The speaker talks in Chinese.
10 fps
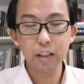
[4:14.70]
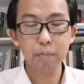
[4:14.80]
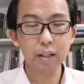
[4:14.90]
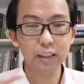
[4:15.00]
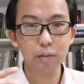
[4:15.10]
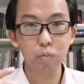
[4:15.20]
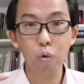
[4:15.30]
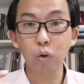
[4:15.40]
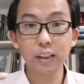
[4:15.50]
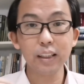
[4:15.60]
特别是
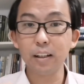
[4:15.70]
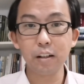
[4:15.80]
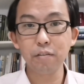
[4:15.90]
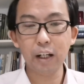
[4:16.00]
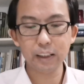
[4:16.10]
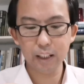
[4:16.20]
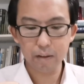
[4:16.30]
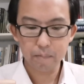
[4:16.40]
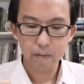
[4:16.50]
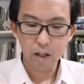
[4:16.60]
摩西的合法性。
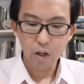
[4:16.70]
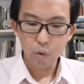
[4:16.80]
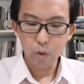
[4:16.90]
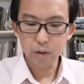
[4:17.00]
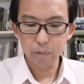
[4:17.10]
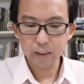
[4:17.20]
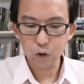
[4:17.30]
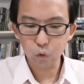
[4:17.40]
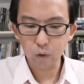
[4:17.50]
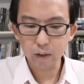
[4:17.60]
为什么这样
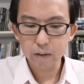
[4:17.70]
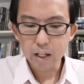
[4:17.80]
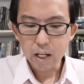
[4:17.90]
说呢？